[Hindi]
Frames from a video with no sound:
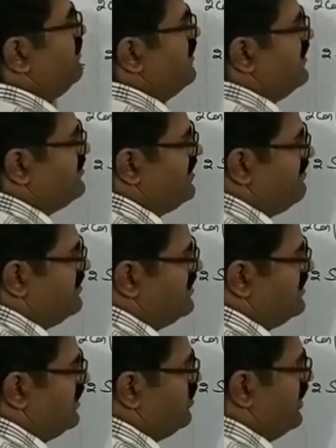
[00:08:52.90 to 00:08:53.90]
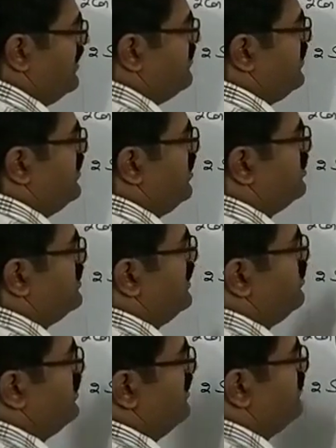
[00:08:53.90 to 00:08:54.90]
थीटा प्लस सेवन थीटा ट्वेल्व थीटा होता
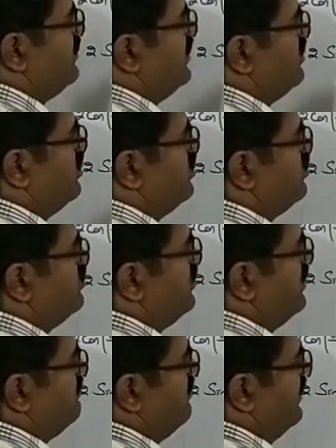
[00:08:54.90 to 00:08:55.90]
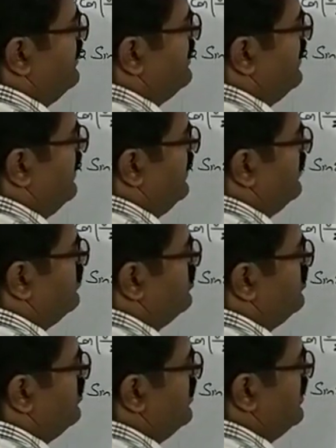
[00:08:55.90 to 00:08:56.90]
है ट्वेल्व थीटा को टू से डिवाइड करेंगे तो
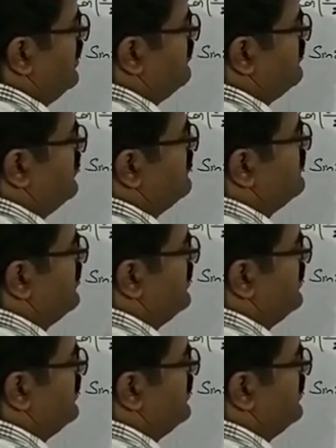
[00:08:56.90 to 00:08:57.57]
ये हो जाएगा सिक्स